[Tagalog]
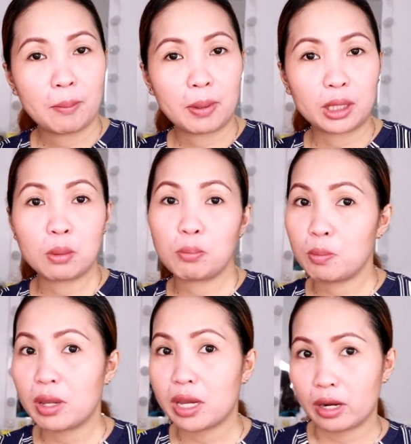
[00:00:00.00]
pati yung
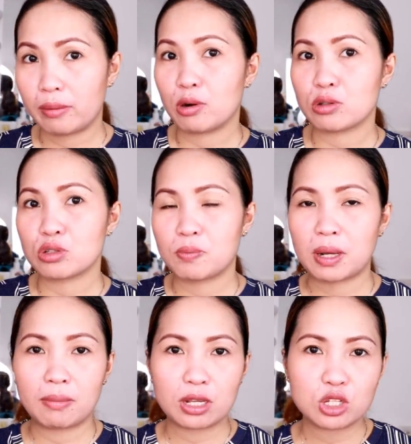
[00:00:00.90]
pubic hair mo. So,
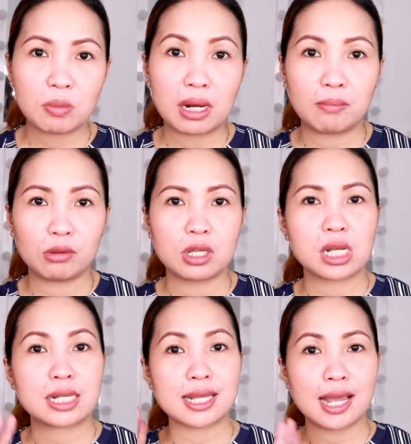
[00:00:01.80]
pag medyo malambot na
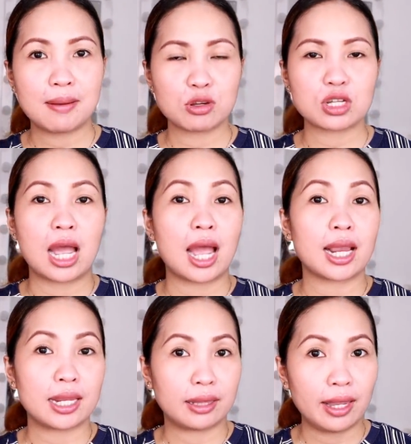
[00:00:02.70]
siya, saka mo siya
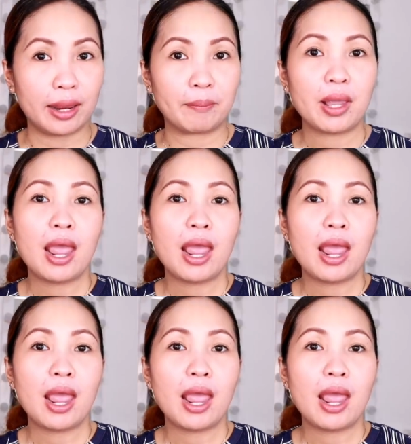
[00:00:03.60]
aahitin.